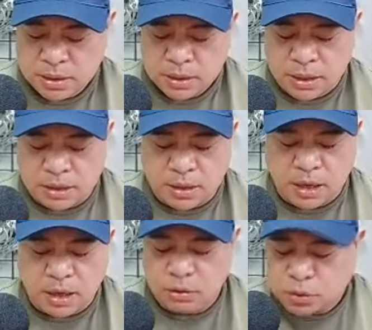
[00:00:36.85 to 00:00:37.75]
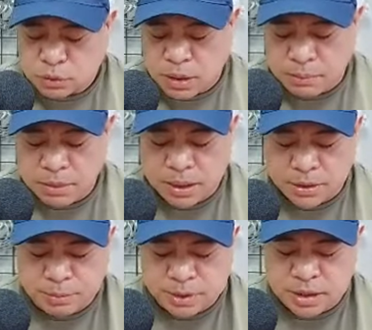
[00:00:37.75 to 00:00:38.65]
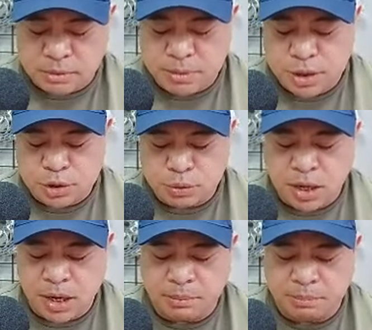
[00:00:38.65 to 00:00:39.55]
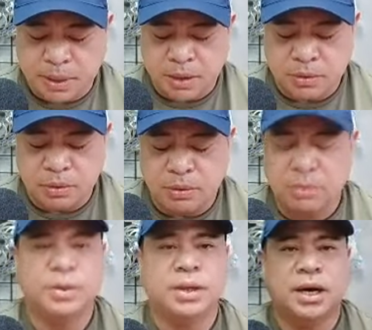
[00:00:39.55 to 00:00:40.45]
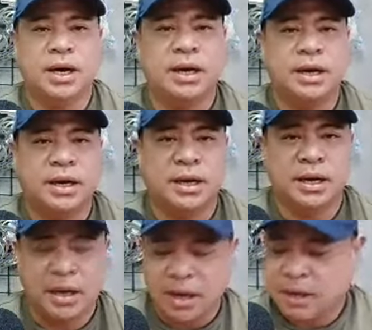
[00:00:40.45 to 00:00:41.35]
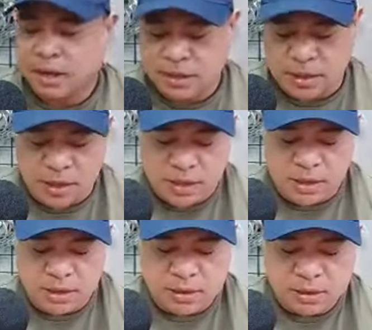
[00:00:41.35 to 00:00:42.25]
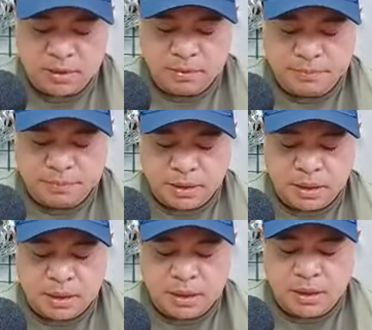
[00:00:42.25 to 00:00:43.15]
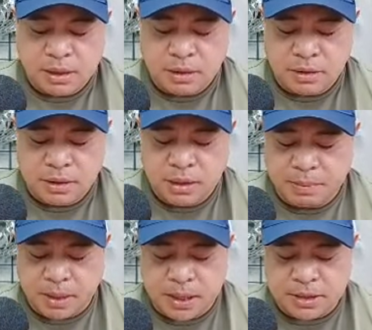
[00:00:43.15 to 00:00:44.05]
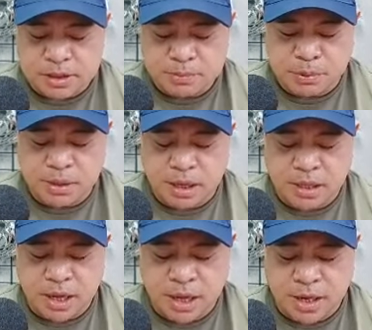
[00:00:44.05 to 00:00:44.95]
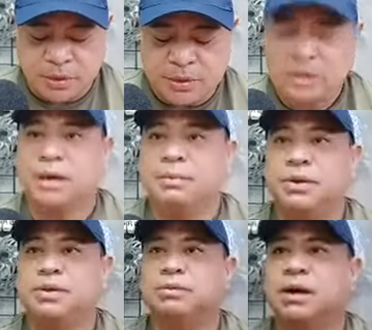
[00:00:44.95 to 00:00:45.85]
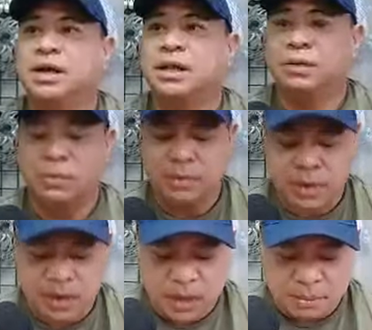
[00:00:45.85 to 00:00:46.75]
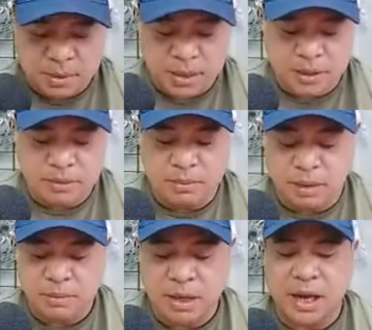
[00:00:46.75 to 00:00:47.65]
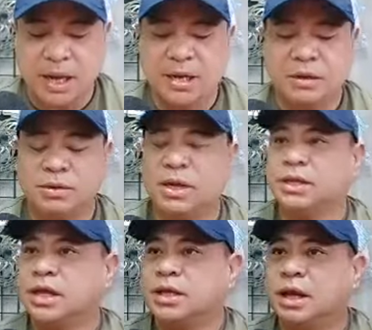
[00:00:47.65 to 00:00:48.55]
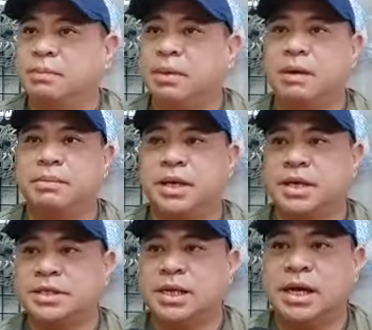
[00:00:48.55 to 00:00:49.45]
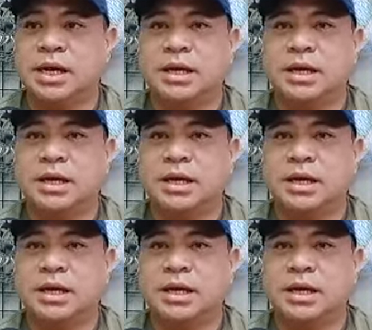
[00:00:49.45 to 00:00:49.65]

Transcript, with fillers: At uh, gusto namin kayong maservisyohan pero we are uh, currently on the process po na inaayos namin yung mga tauhan namin, yung mga mekaniko. Nagdagdag pa kaming isa.